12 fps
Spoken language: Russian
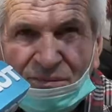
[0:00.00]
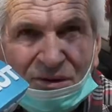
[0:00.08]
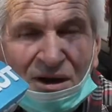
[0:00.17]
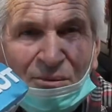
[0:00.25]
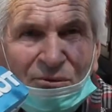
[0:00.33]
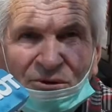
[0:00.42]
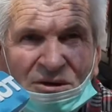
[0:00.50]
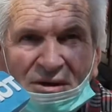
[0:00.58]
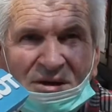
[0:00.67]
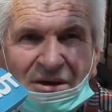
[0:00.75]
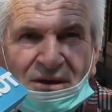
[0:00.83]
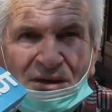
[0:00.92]
Потому что
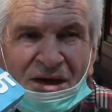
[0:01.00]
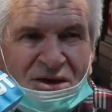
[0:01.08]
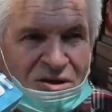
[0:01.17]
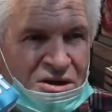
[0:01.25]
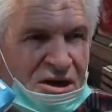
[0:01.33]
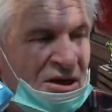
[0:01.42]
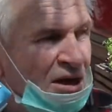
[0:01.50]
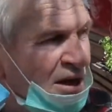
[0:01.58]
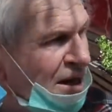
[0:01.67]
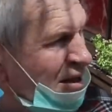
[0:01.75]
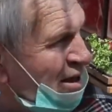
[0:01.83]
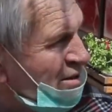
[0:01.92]
даже нигде
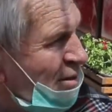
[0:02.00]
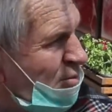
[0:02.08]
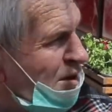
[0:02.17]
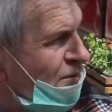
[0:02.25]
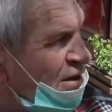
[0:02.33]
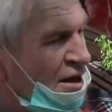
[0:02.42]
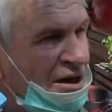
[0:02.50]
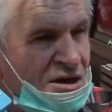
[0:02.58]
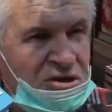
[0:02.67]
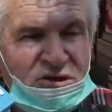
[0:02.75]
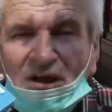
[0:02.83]
я даже объявления не